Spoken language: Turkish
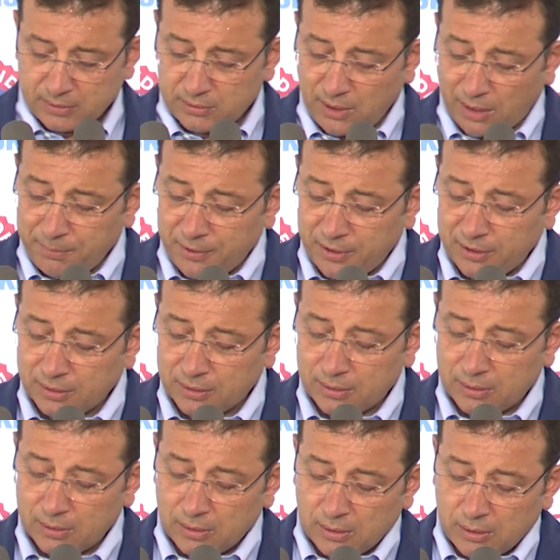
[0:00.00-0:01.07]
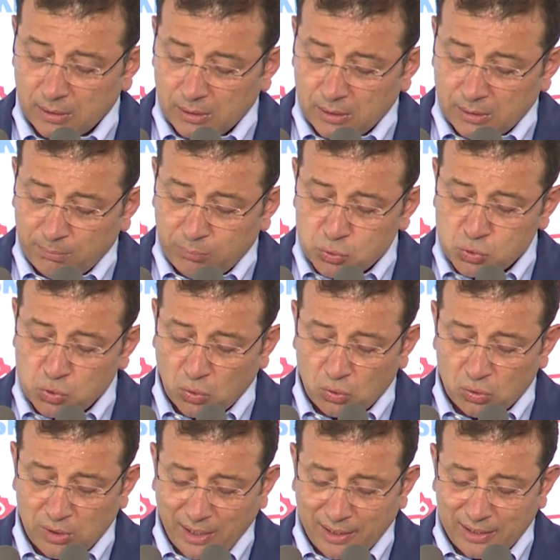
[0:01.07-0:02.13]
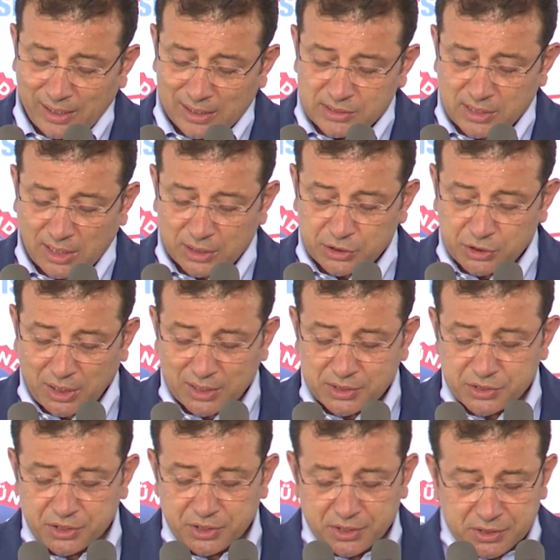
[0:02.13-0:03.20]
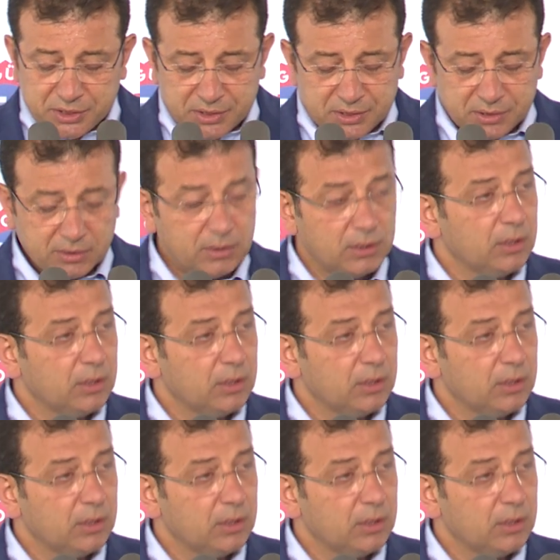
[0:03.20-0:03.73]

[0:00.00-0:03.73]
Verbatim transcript: Tabi bu sorunları nasıl aşarsınız?